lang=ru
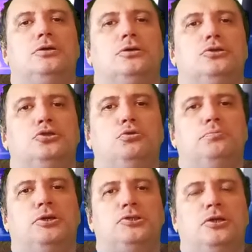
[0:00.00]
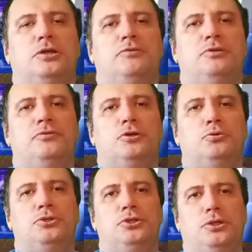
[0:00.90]
Суд постановил
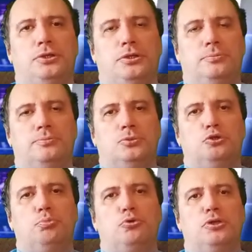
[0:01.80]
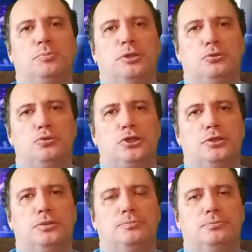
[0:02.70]
вернуть деньги супруге
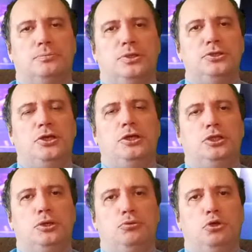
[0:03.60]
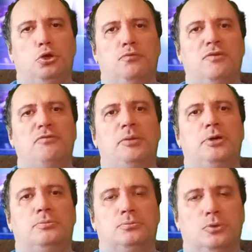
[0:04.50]
Платошкина изъятые у нее во
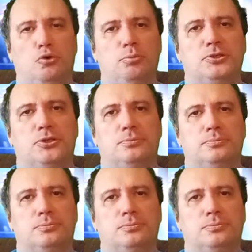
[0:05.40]
время обыска.